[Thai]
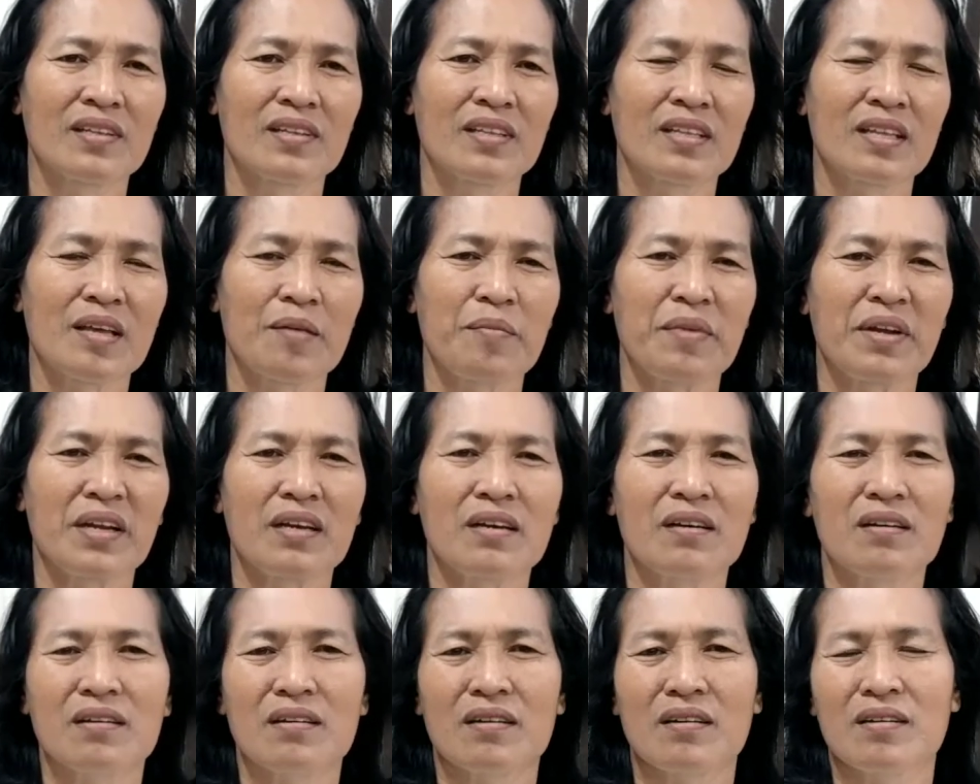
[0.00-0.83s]
แต่มัน
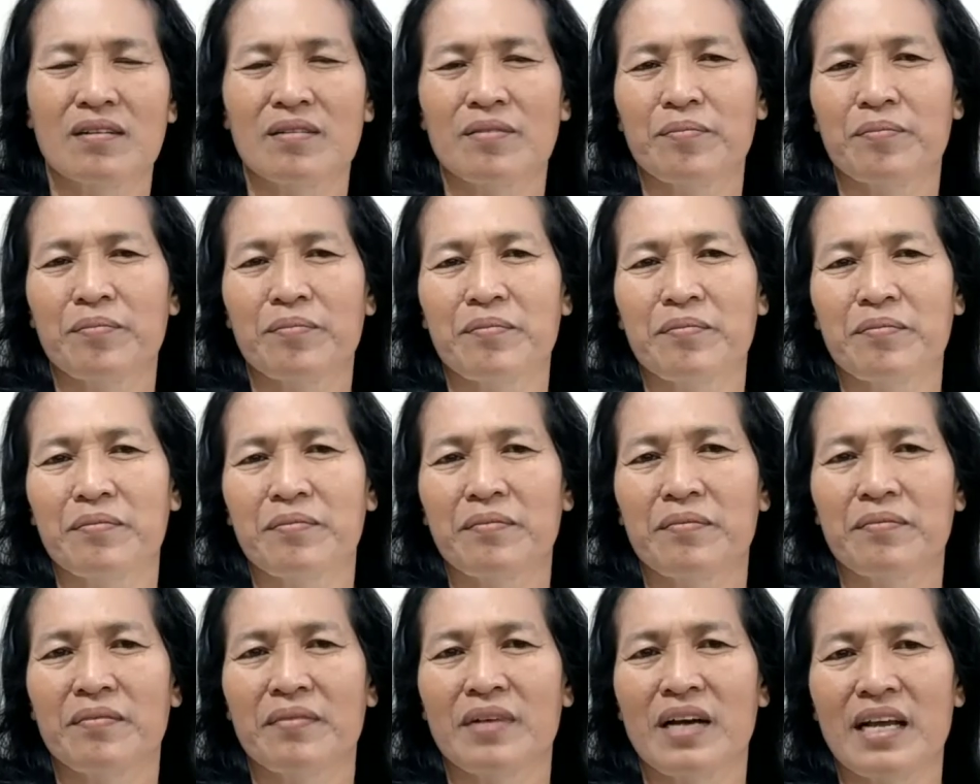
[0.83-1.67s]
ก็
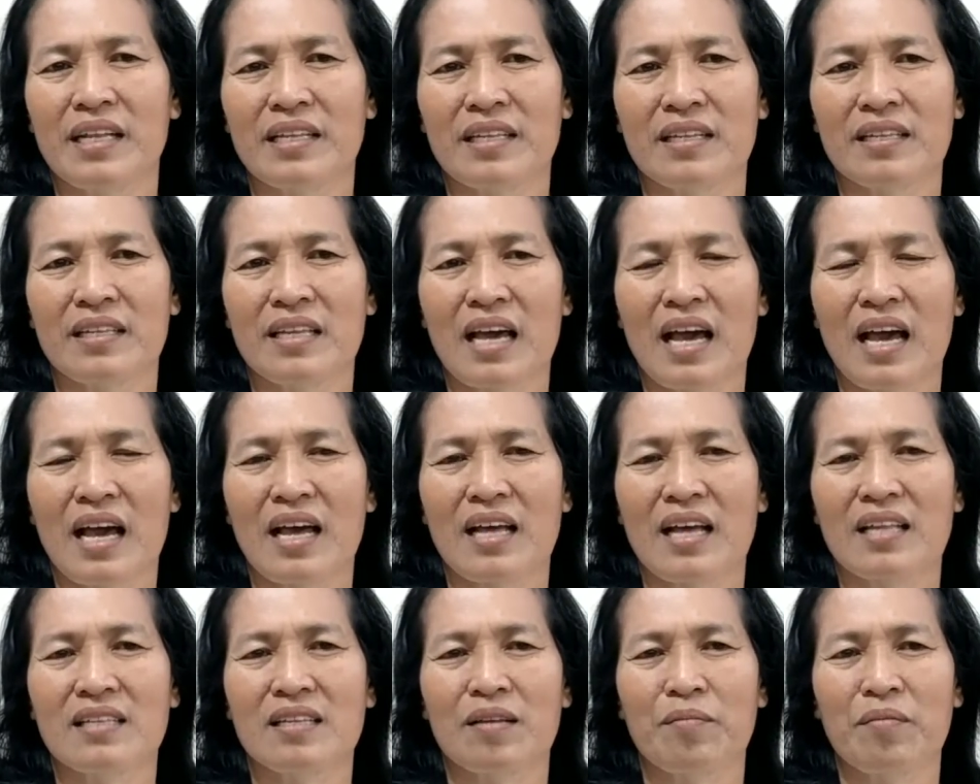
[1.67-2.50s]
อาจจะช้า
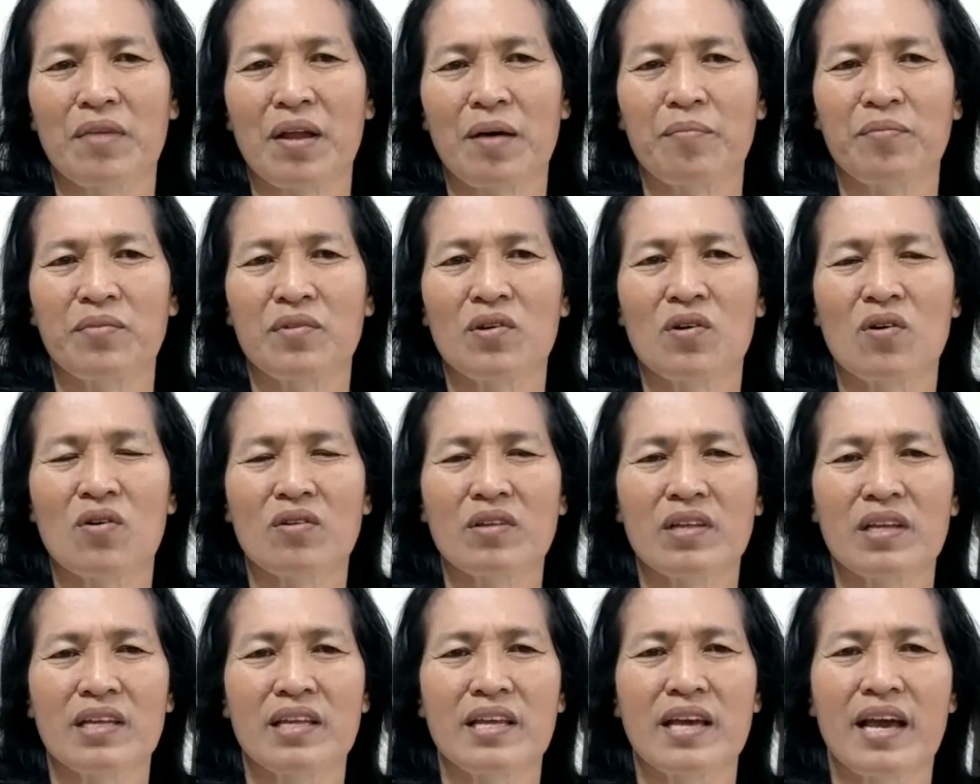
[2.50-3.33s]
สำหรับช่อง
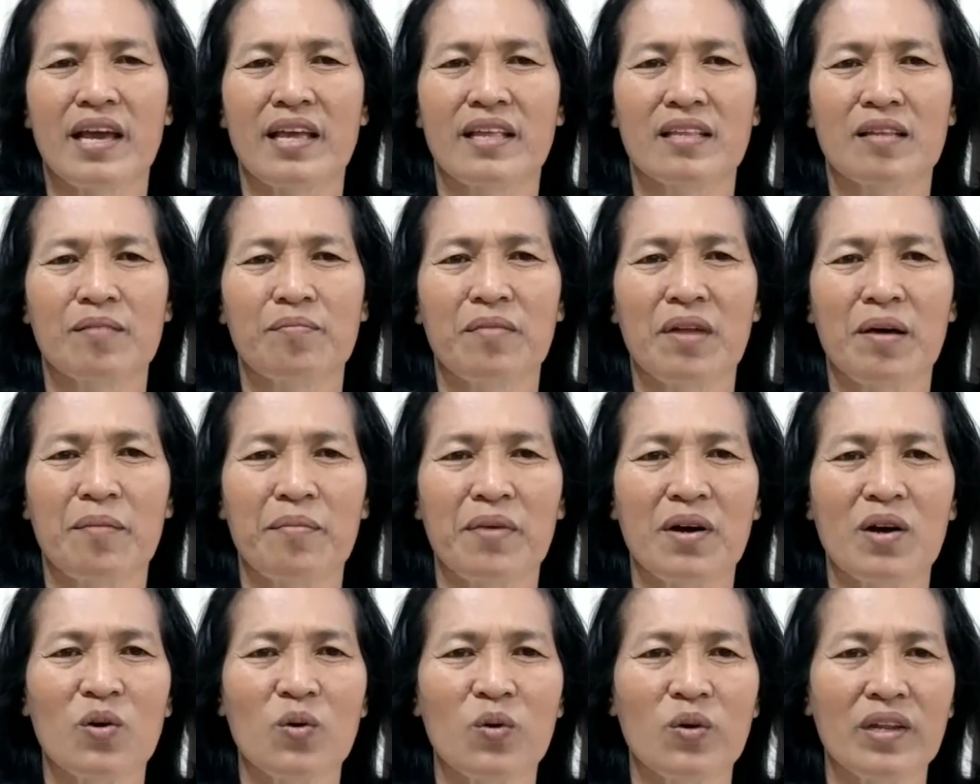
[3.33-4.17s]
ใหญ่ ๆสำหรับ
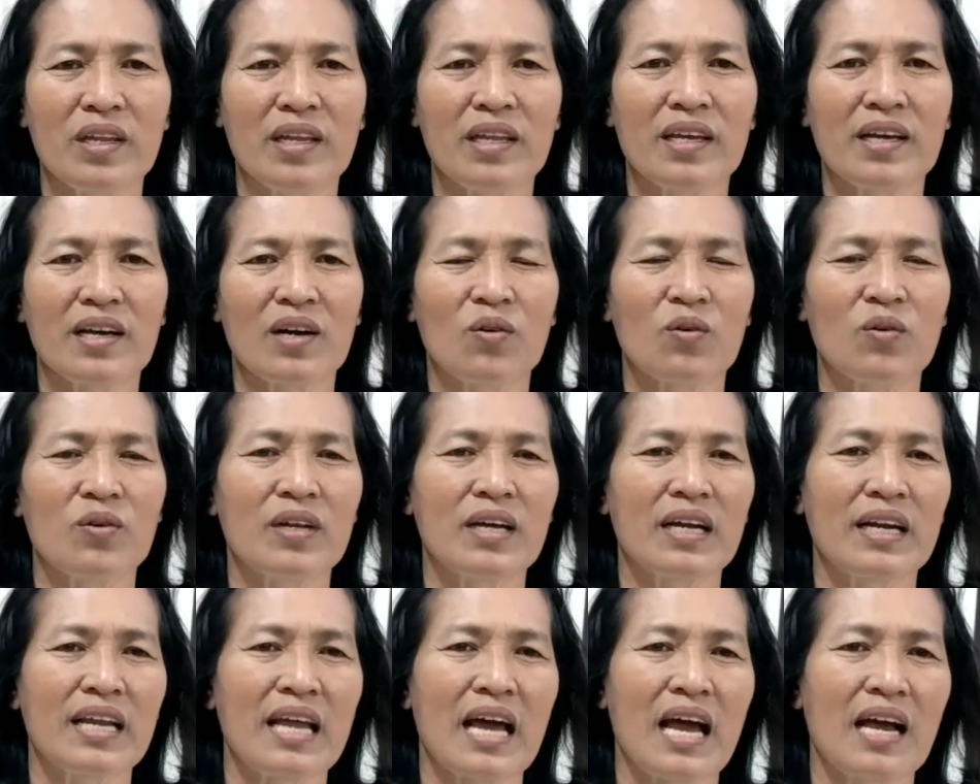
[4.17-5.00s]
บางคนที่เขา
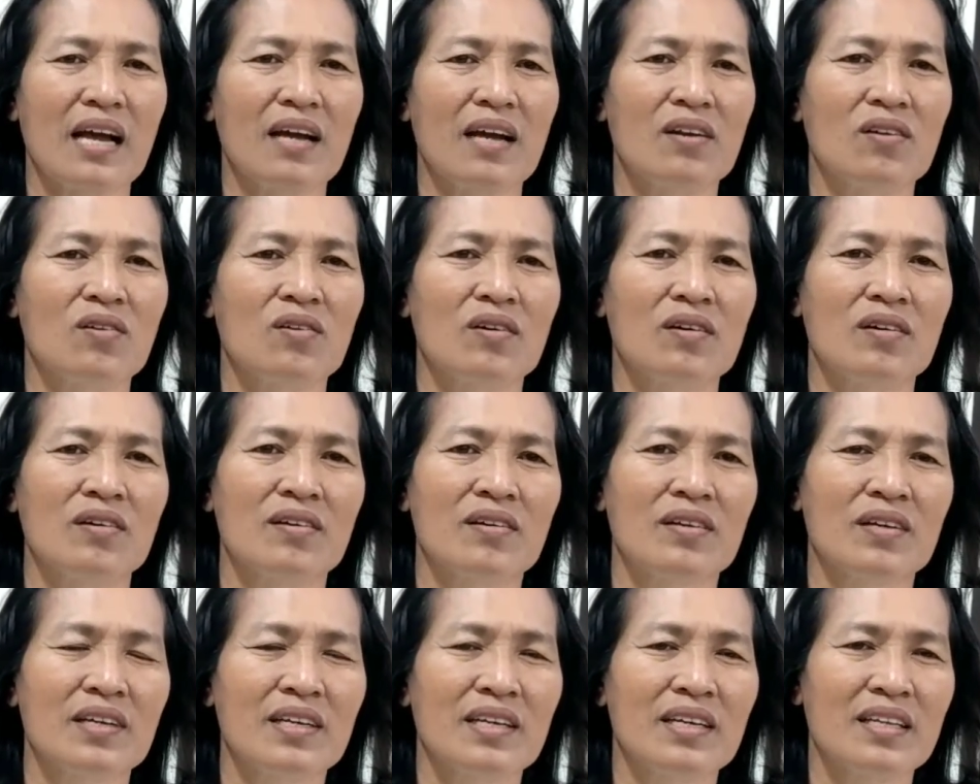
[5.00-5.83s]
ดังๆนะเนาะ
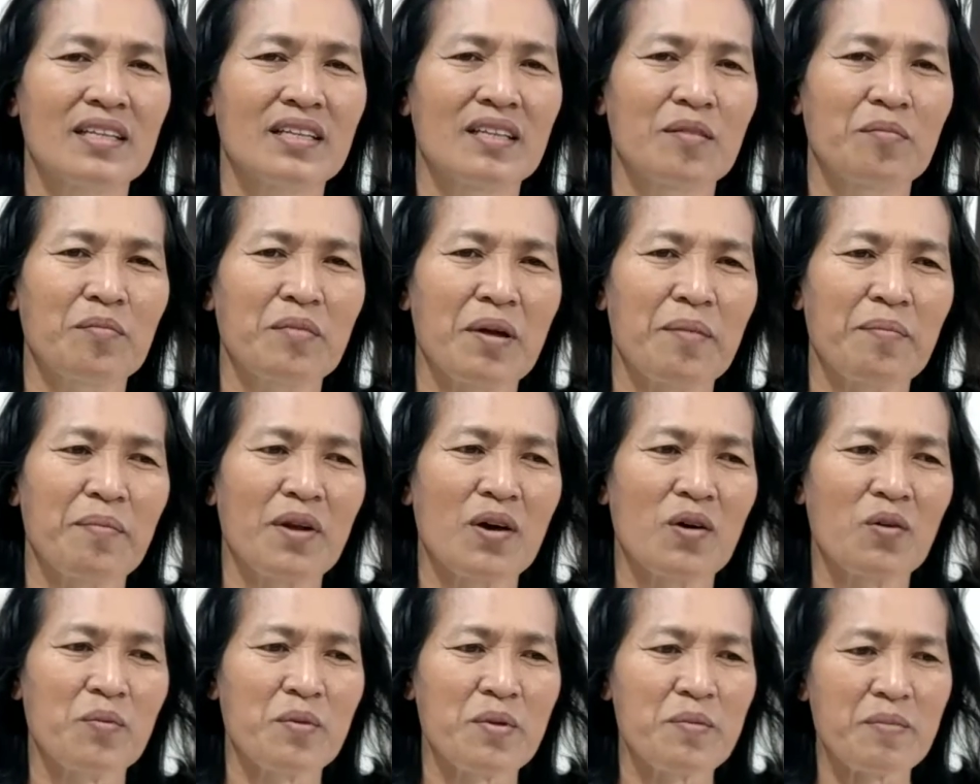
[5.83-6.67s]
สำหรับ
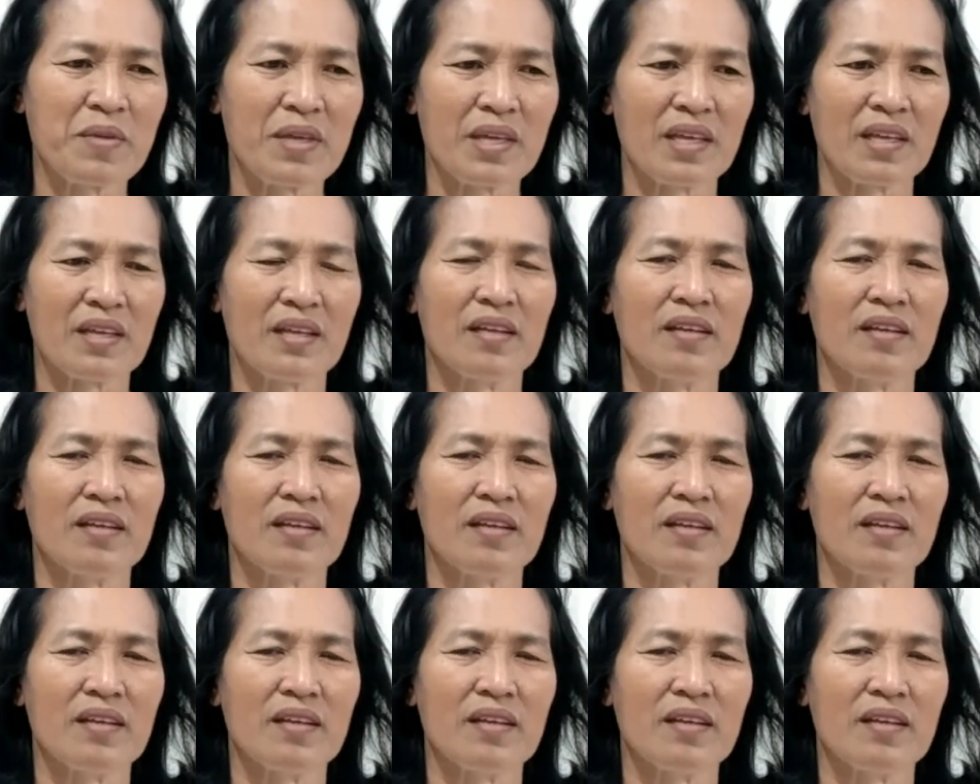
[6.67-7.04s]
เราไม่มี